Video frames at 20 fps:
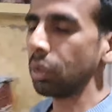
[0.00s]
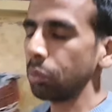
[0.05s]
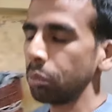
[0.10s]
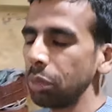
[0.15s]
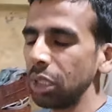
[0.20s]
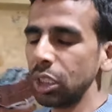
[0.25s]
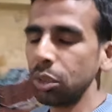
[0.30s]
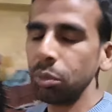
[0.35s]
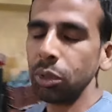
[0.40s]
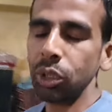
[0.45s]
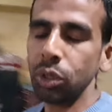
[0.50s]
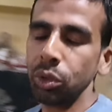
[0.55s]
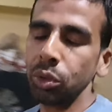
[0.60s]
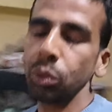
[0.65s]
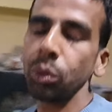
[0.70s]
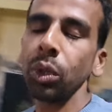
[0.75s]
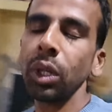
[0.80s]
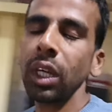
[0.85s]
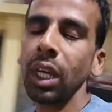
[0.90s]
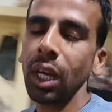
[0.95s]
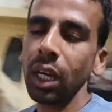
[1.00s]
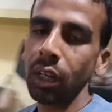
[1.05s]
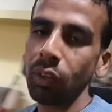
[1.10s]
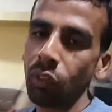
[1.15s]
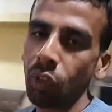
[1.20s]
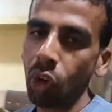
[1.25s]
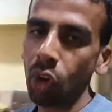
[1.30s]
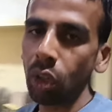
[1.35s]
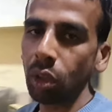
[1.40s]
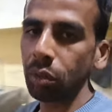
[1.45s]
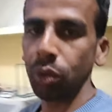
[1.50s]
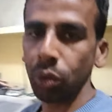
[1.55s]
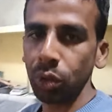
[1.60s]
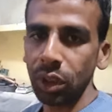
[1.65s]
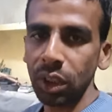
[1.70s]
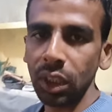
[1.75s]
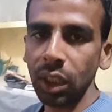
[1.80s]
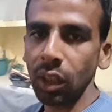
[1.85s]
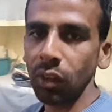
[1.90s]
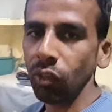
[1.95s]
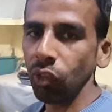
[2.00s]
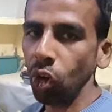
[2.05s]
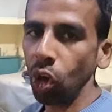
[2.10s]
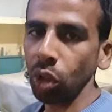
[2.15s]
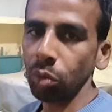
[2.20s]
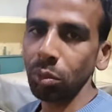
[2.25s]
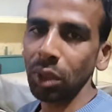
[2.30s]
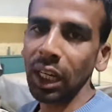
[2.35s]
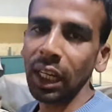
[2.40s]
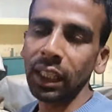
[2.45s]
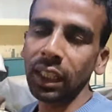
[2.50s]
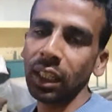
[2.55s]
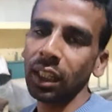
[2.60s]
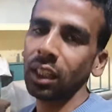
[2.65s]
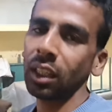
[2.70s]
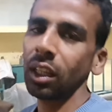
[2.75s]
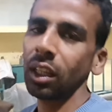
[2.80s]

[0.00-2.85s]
बीच में टूट गया है ब्लॉग दो दिन का ब्लॉग मिला के है